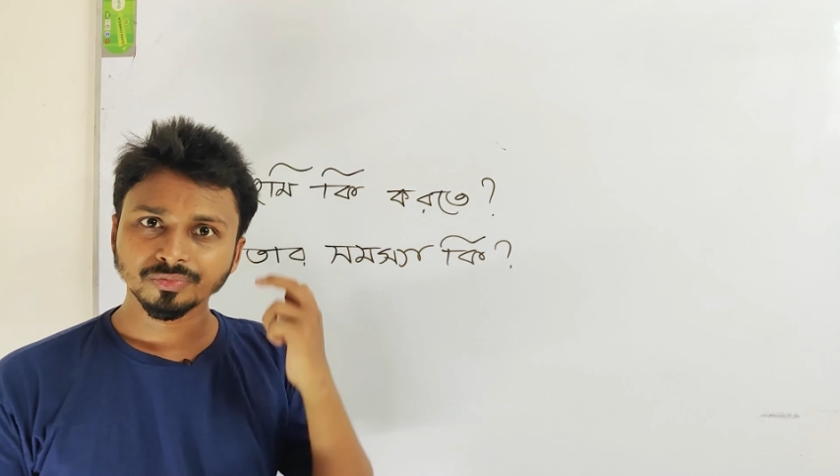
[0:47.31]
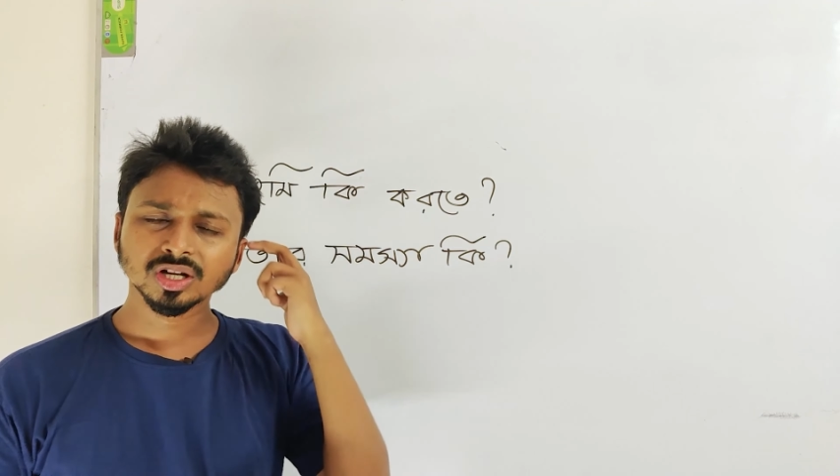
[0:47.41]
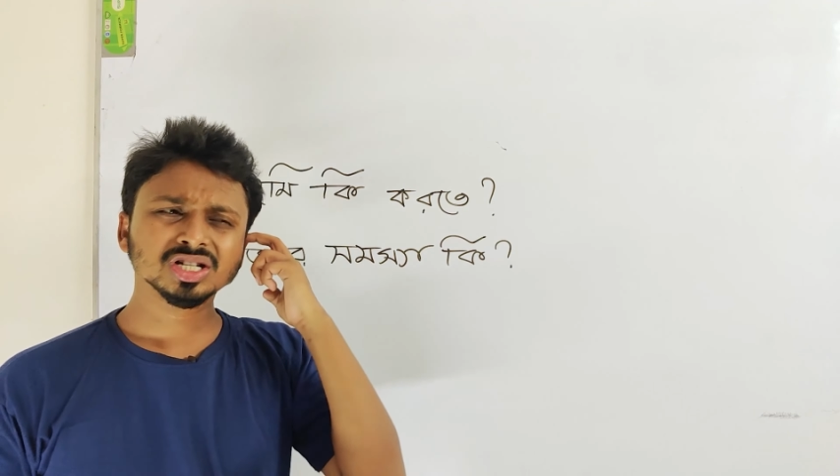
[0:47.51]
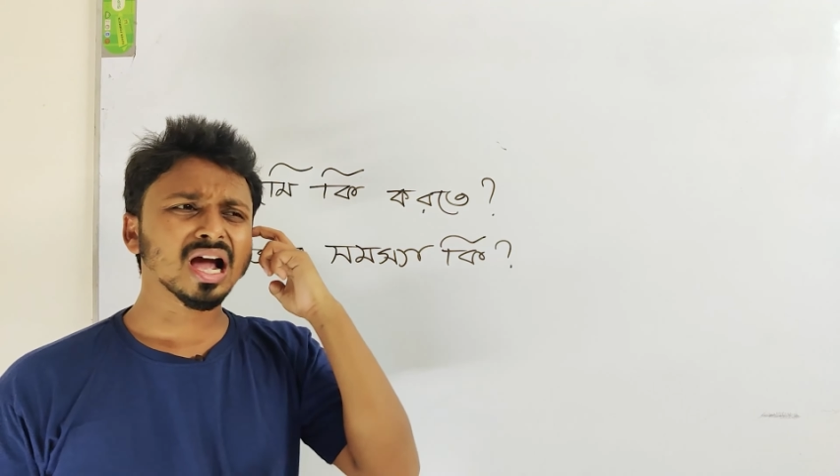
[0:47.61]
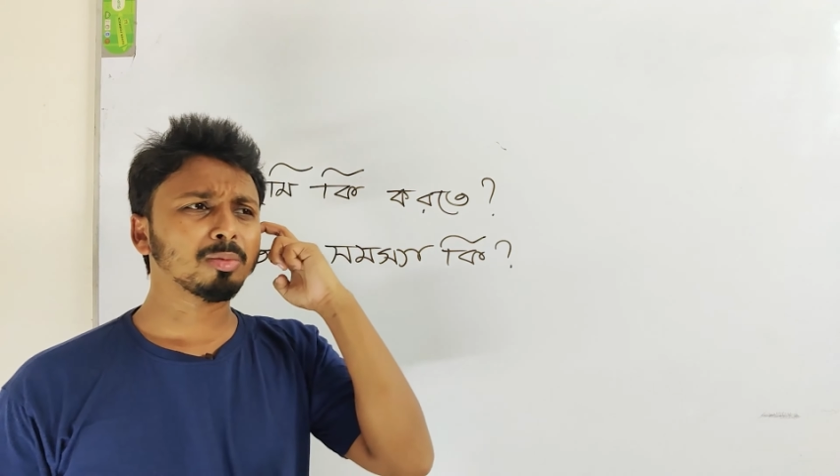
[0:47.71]

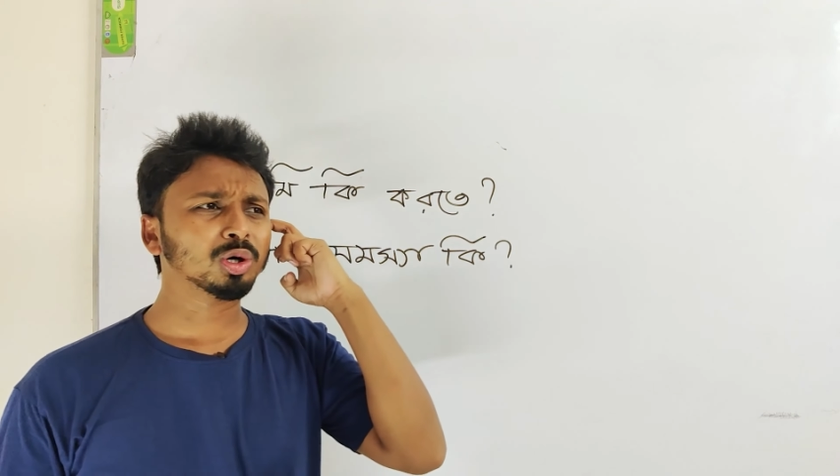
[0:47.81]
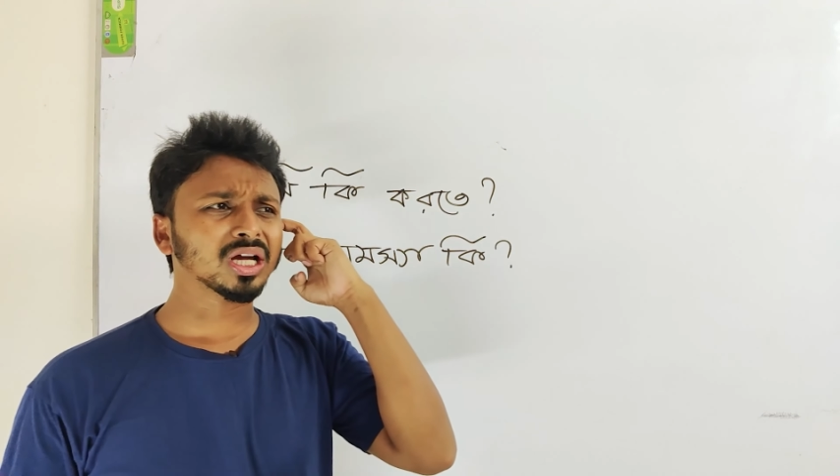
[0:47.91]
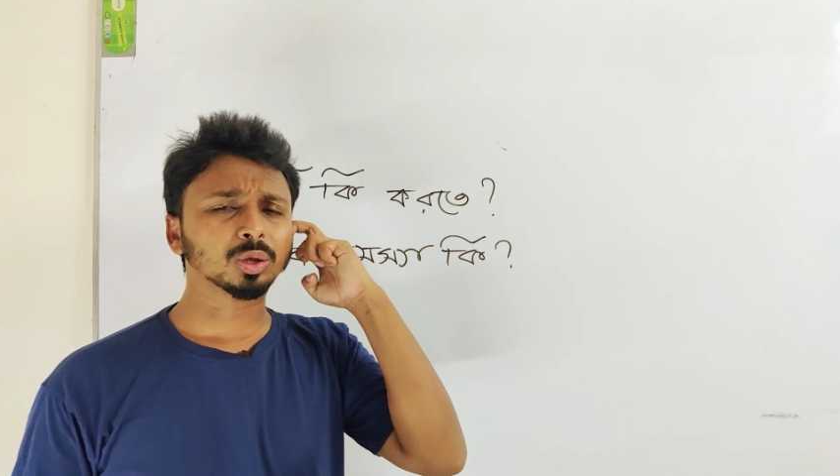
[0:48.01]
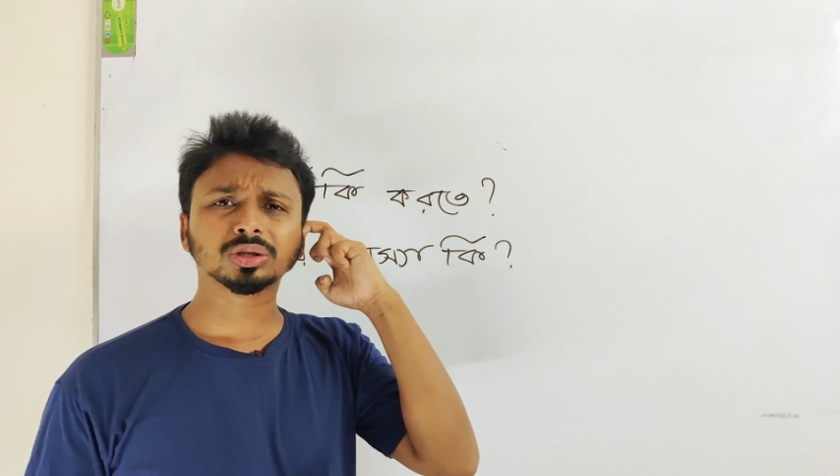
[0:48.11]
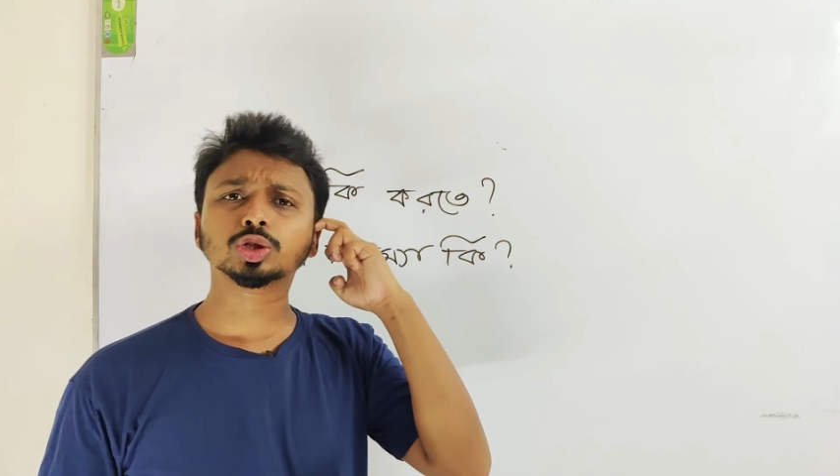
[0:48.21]
সে এমন কেন
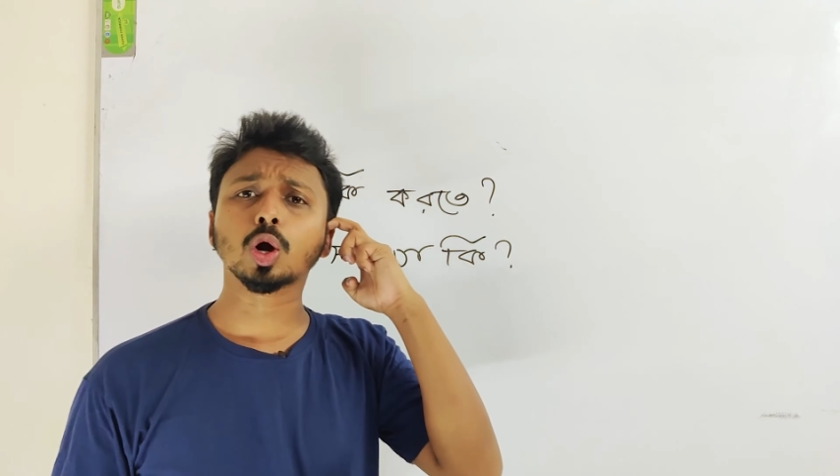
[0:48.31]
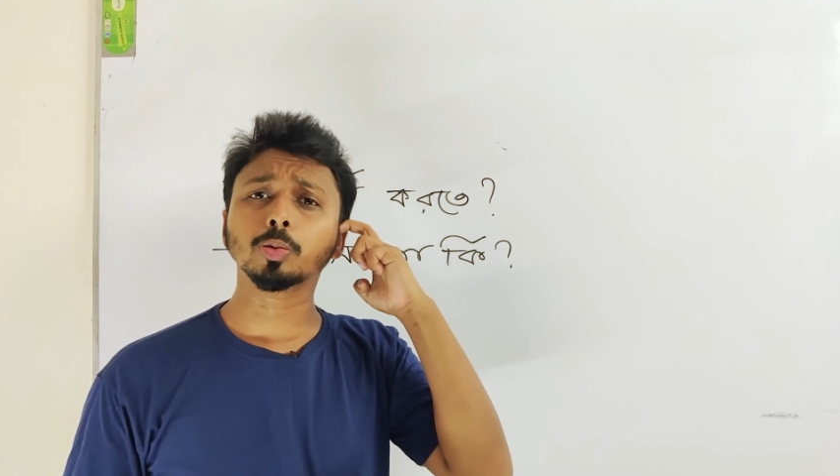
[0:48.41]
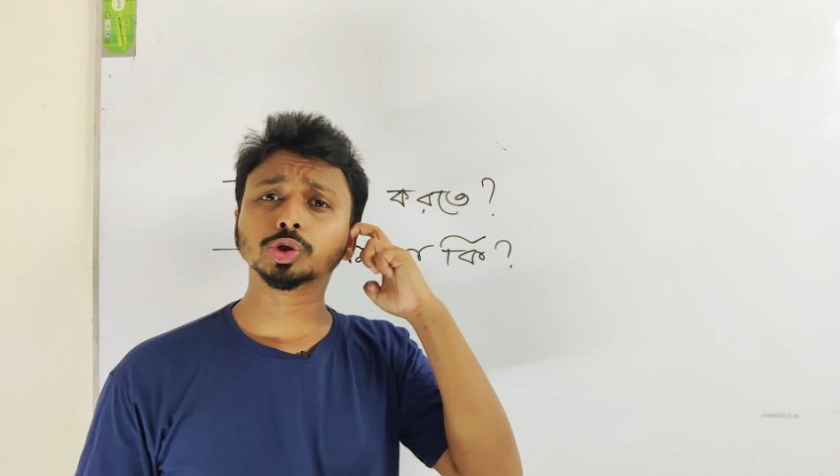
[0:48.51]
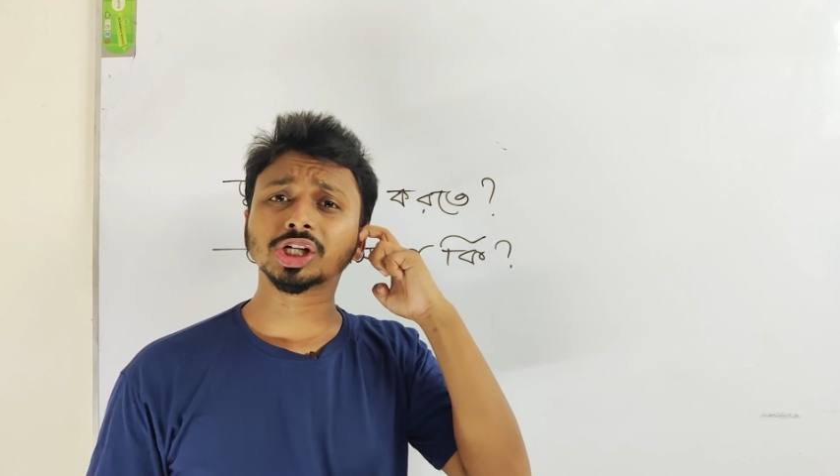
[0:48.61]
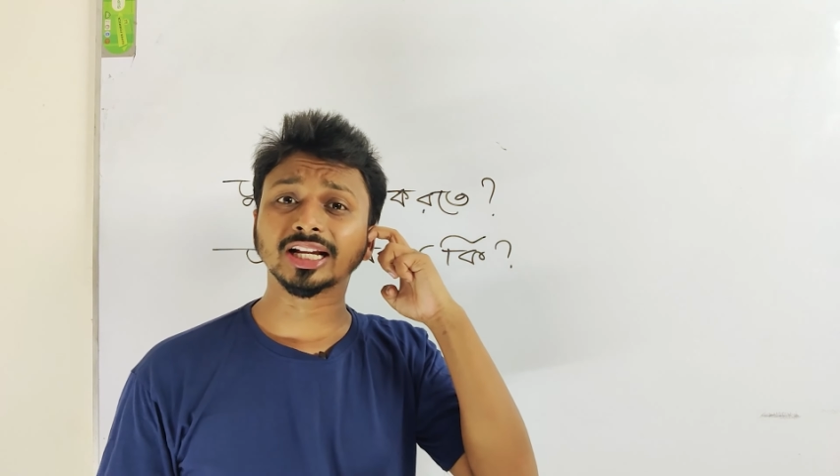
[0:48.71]
তার
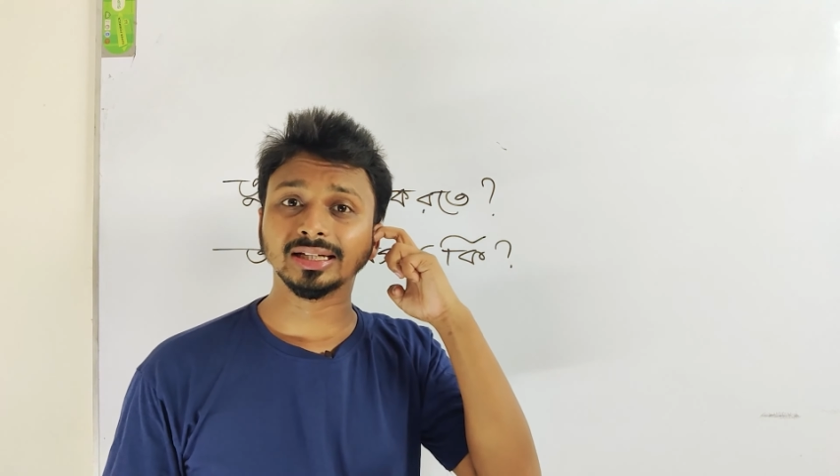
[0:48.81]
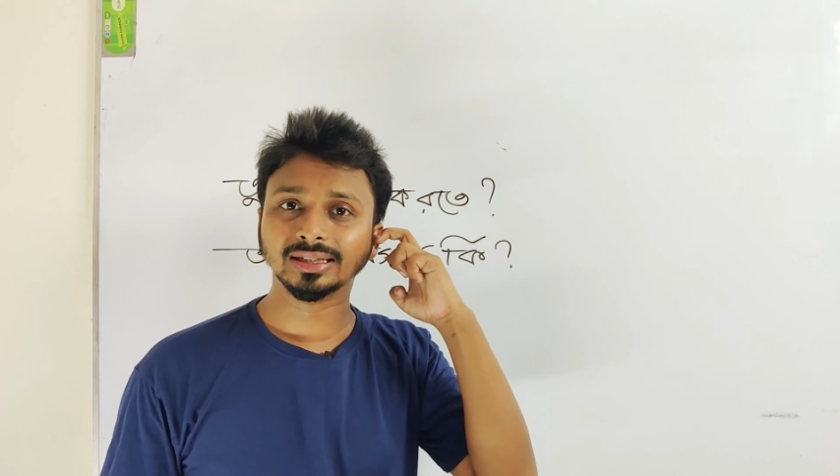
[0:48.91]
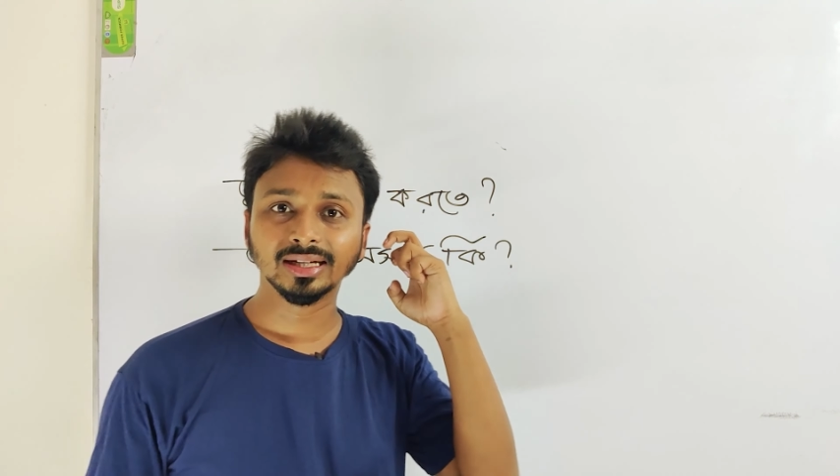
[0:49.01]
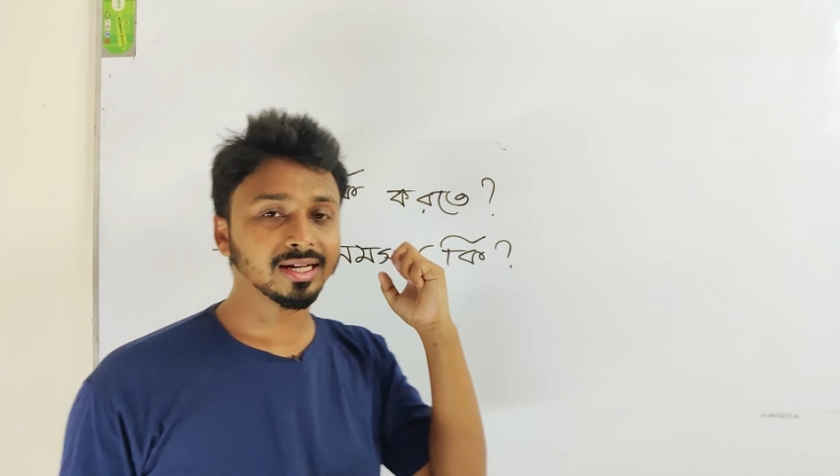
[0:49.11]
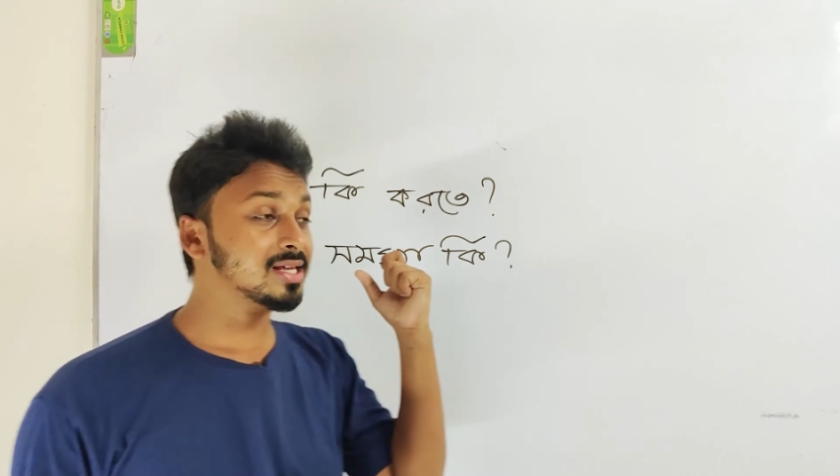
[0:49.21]
সমস্যা কি
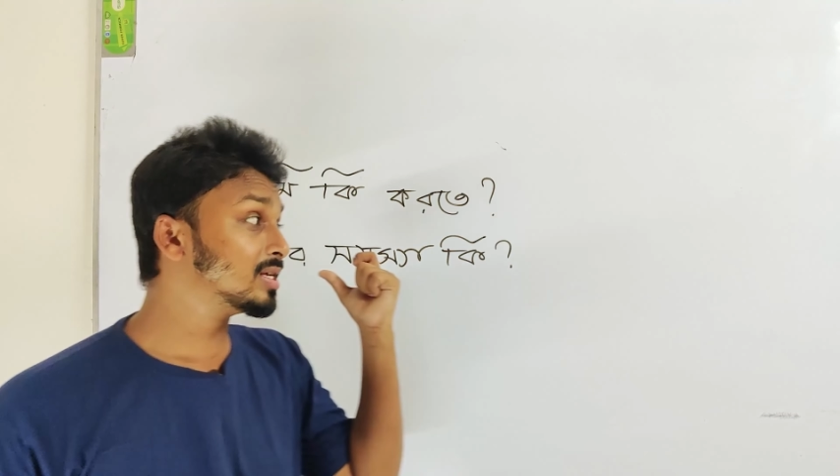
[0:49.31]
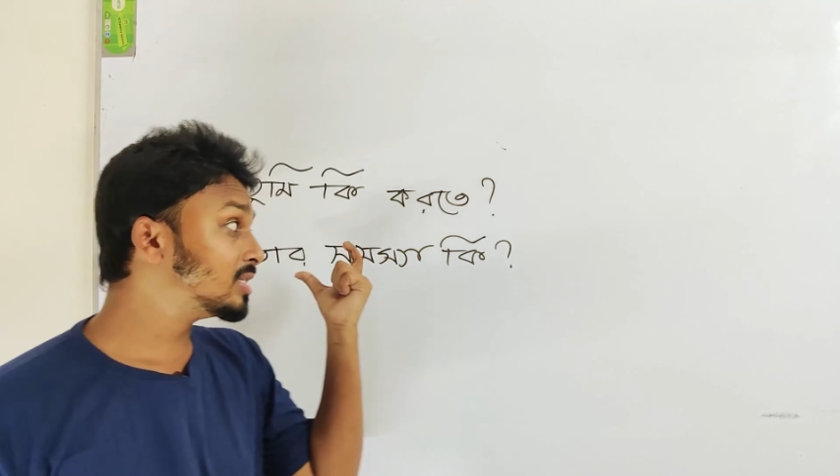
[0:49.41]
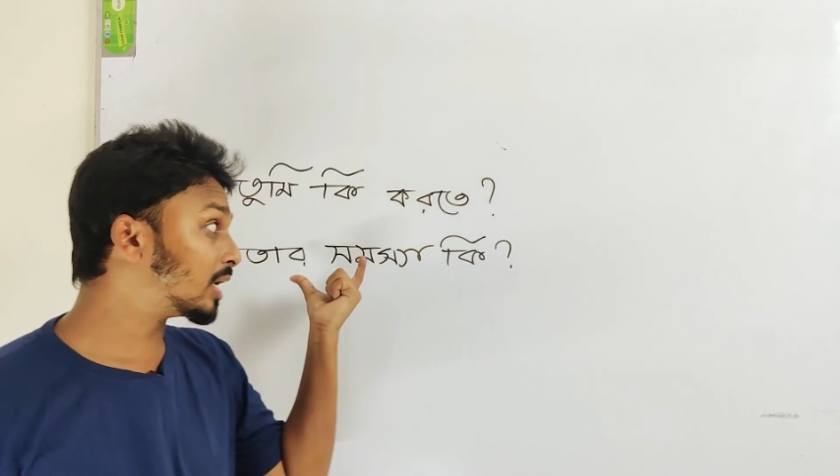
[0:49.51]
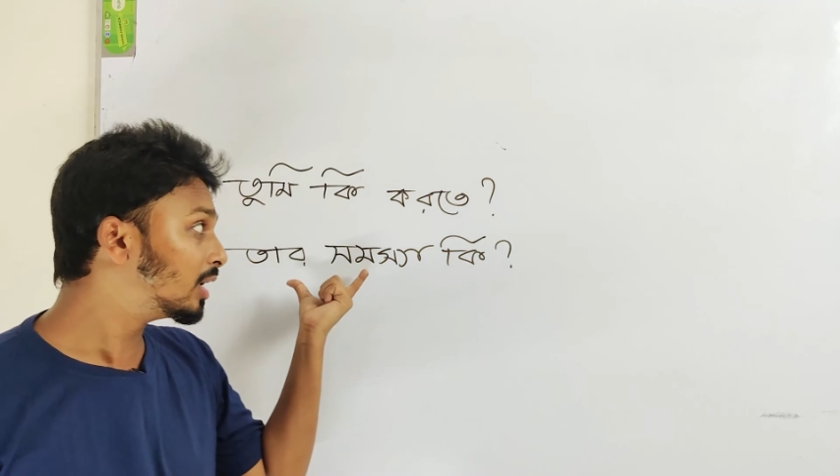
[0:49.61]
এই যে